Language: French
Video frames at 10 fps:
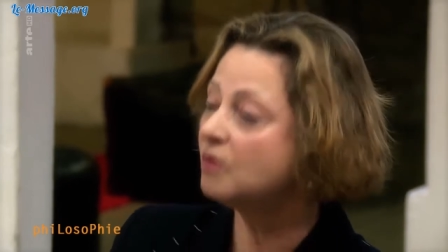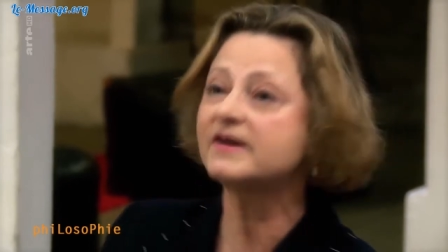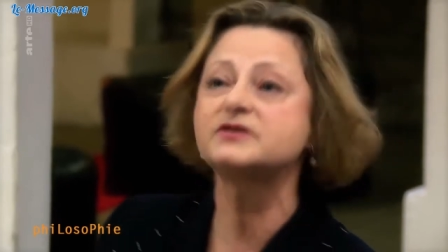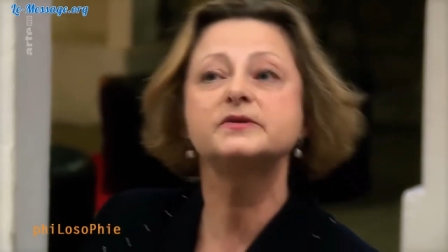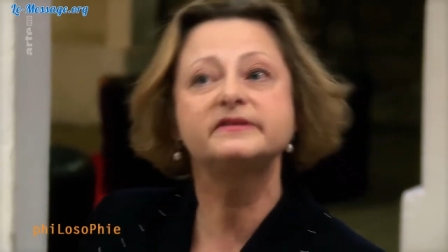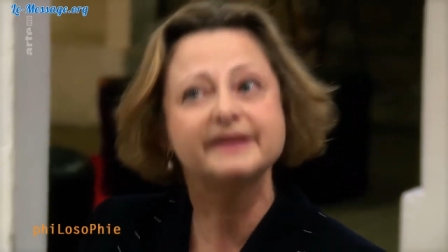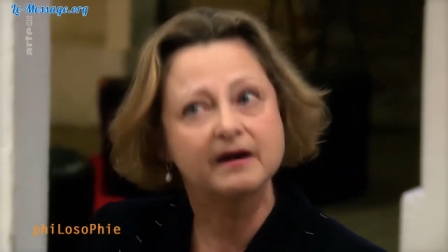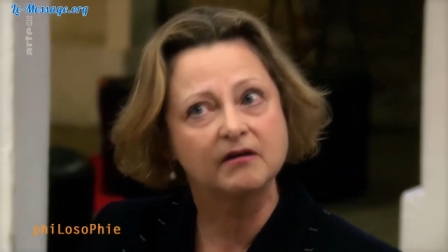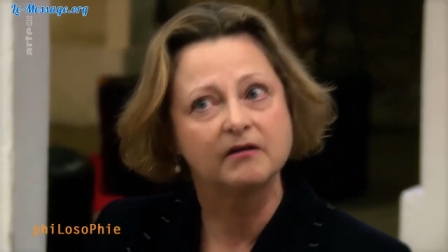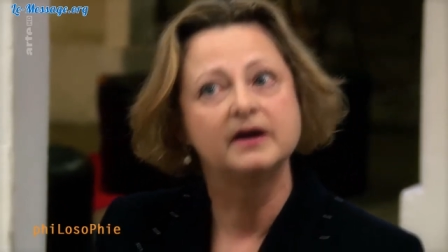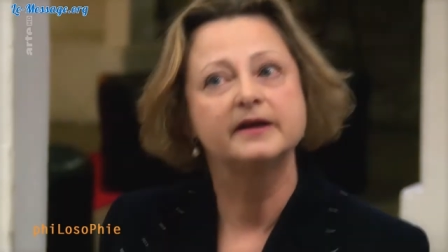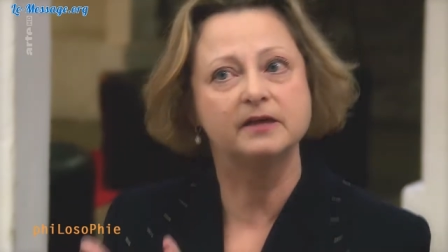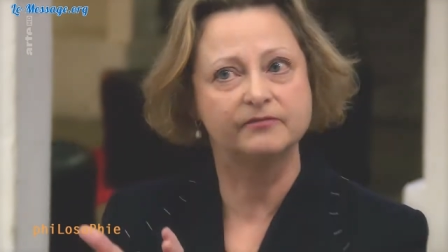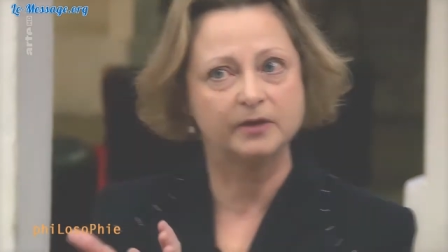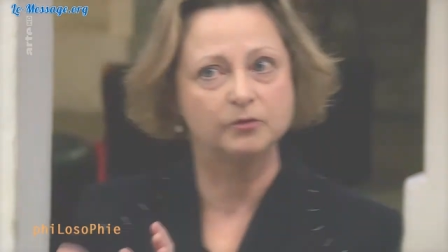ou face au tyran
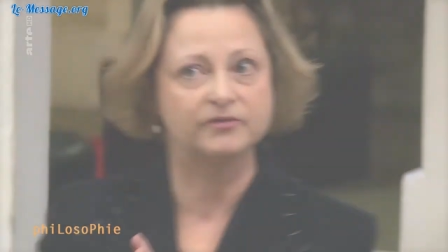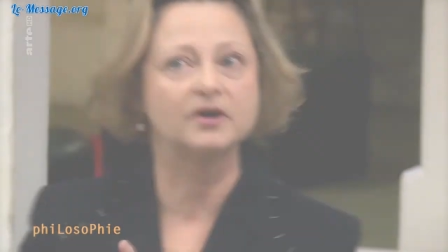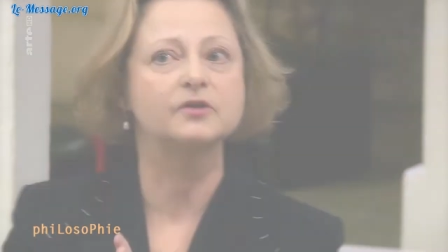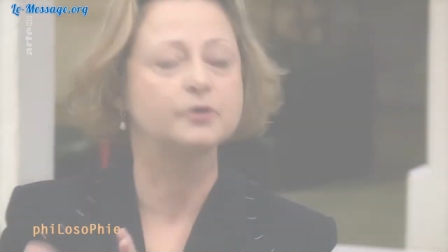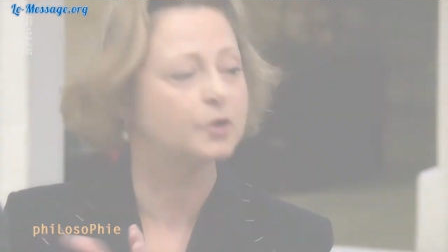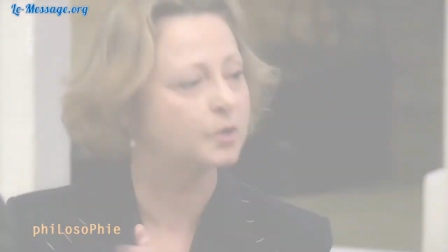qui va le vendre